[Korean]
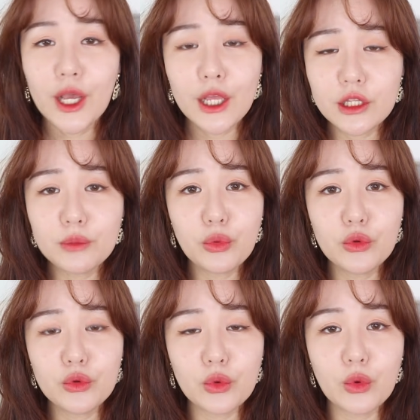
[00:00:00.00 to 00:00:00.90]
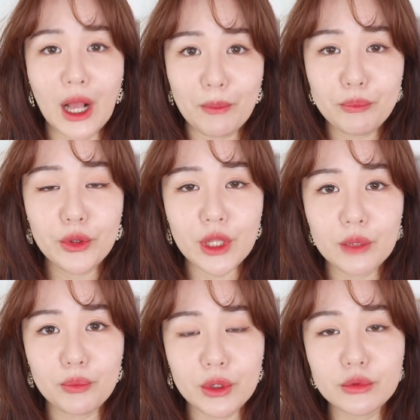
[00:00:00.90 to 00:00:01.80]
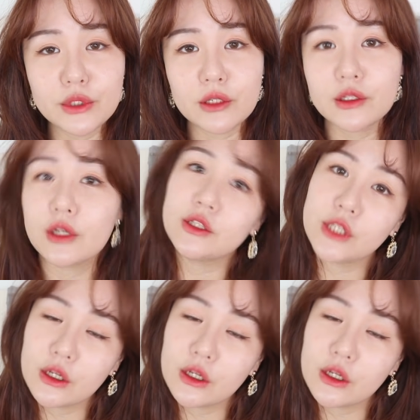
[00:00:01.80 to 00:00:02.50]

핸드폰으로 간편하게 피부 상태를